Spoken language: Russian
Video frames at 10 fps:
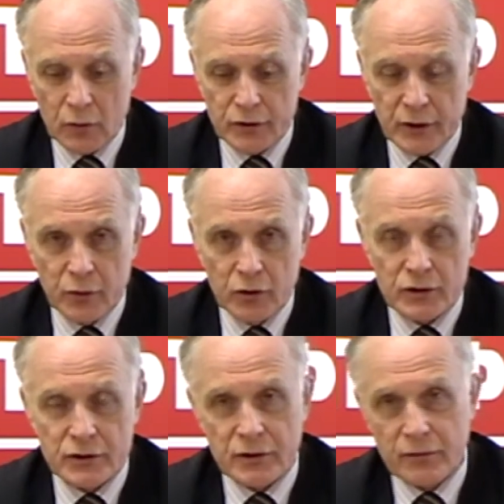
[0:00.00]
Вот
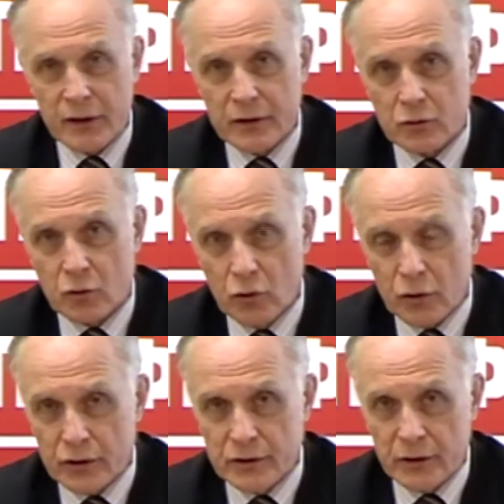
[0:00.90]
ребенок срывает
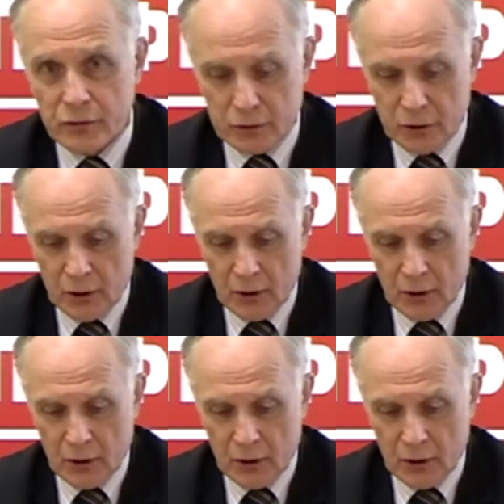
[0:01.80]
урок, не дает